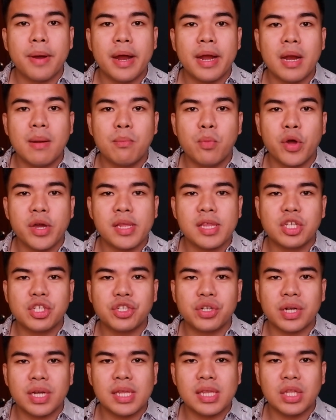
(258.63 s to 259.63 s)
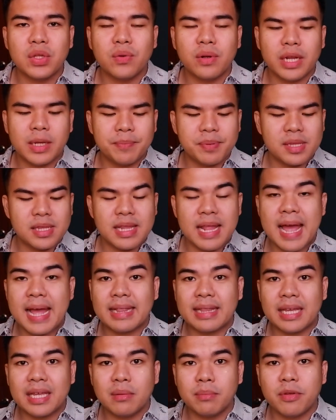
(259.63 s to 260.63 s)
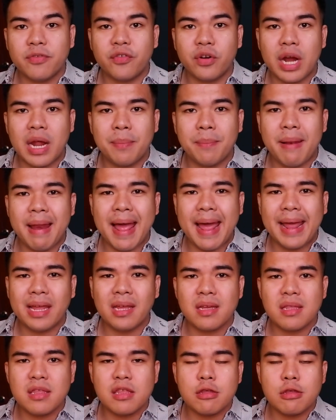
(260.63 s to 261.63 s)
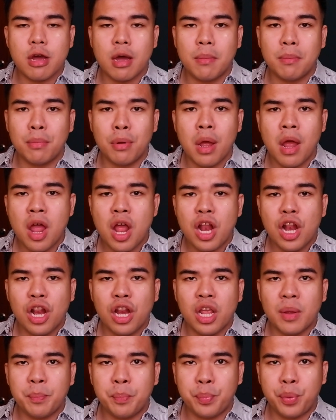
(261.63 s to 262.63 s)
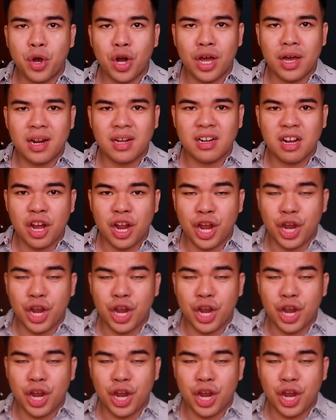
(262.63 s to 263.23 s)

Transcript: para moisturize yung lips natin before applying some lip product